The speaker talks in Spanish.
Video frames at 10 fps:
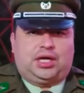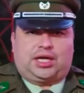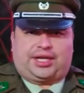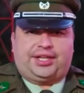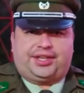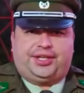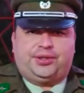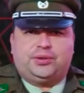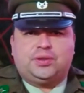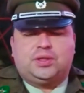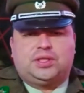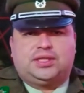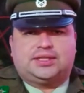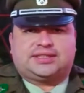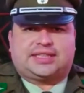A raíz de ello,
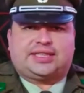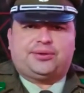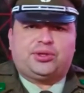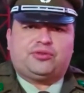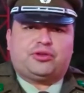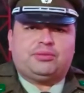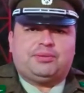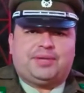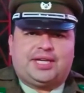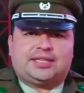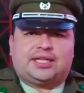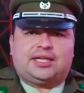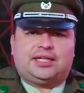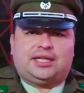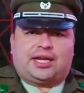se activó de forma
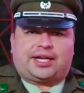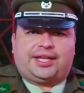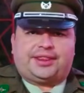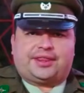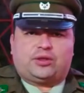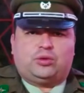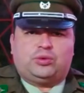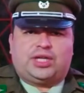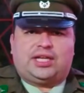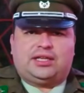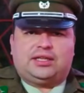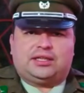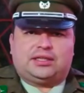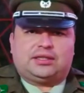inmediata la red comunal